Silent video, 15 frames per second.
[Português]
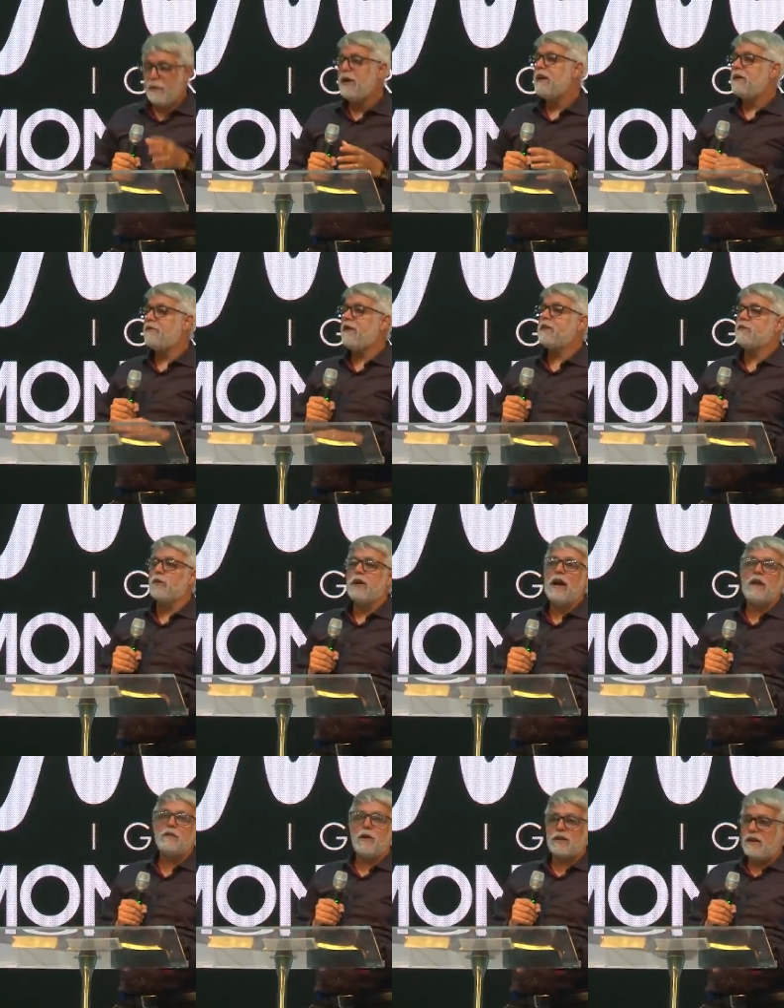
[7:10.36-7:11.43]

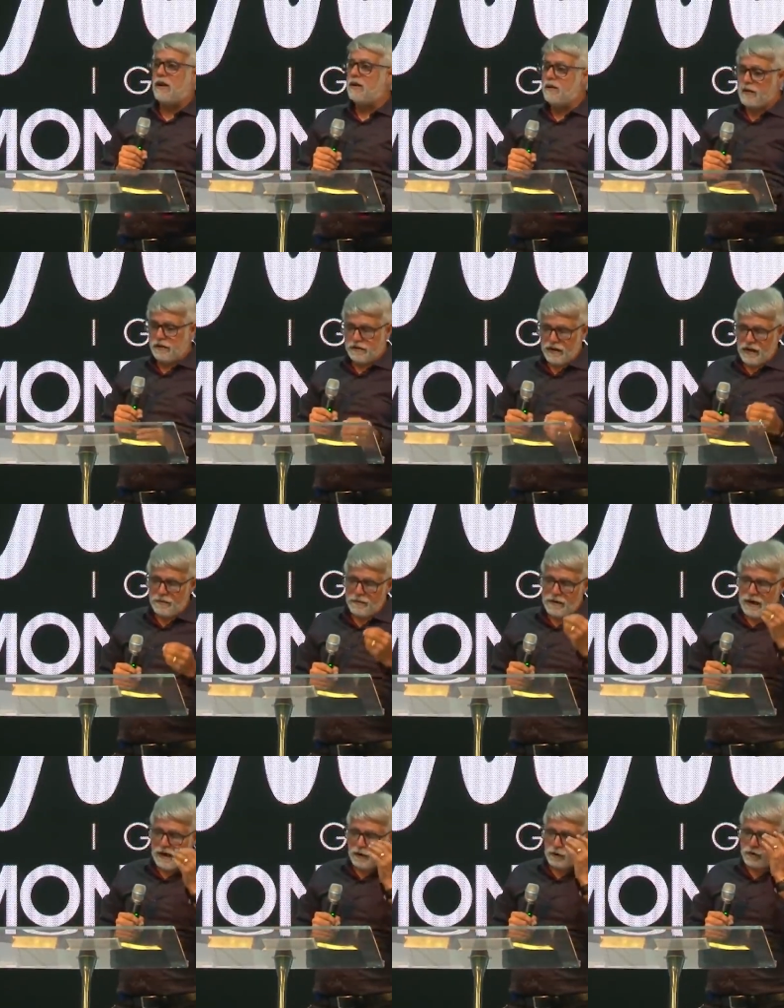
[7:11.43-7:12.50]
Bem-aventurado aquele que
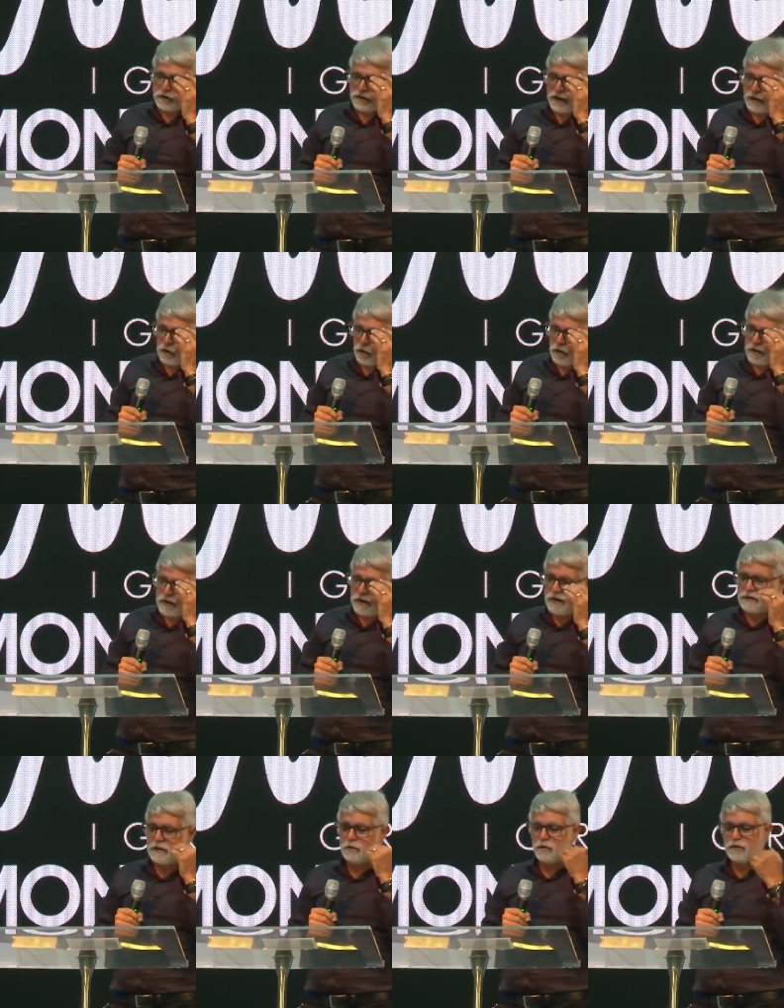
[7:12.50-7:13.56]
teme ao Senhor
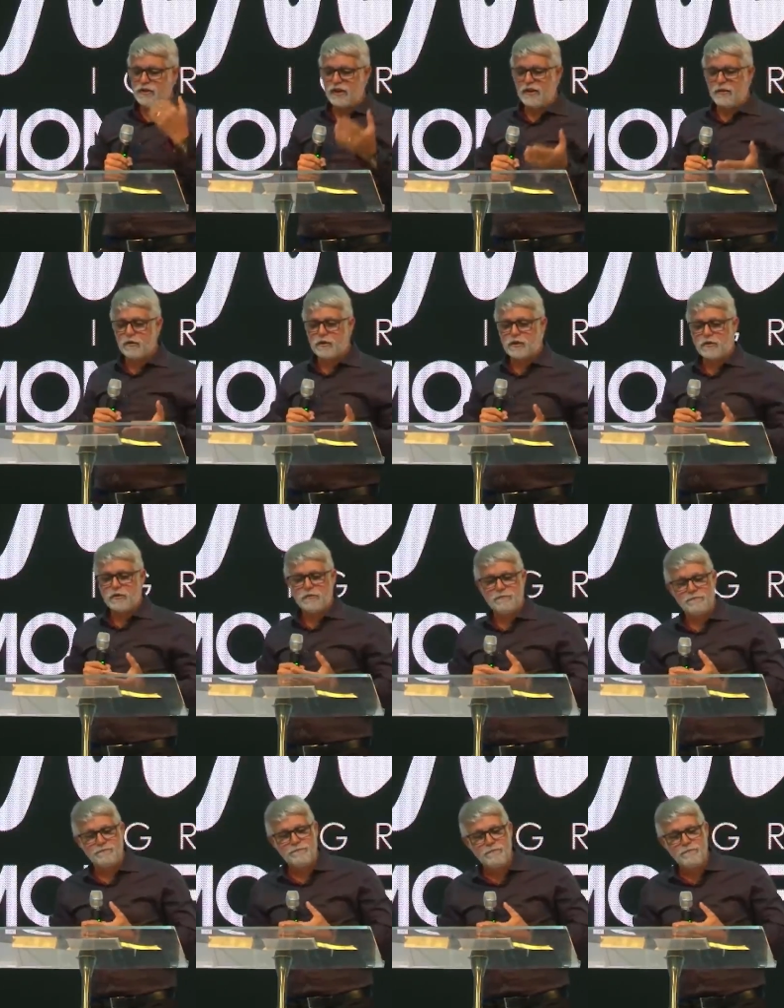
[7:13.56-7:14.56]
e anda nos seus